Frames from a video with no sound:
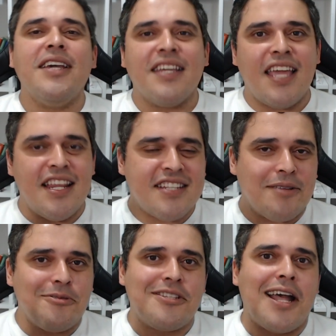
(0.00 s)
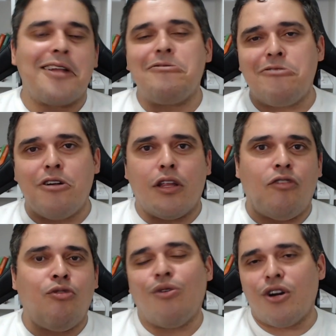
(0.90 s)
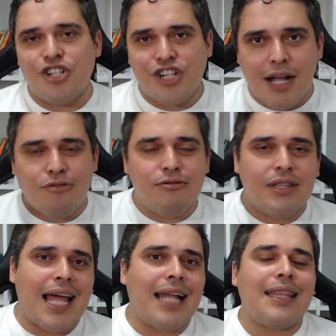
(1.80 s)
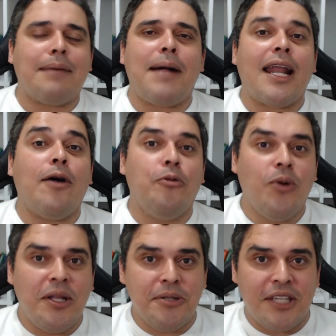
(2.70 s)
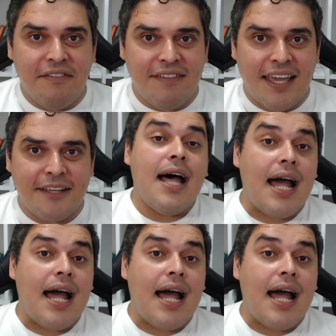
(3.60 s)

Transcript: que eles anunciaram o God of War já com data para o ano que vem.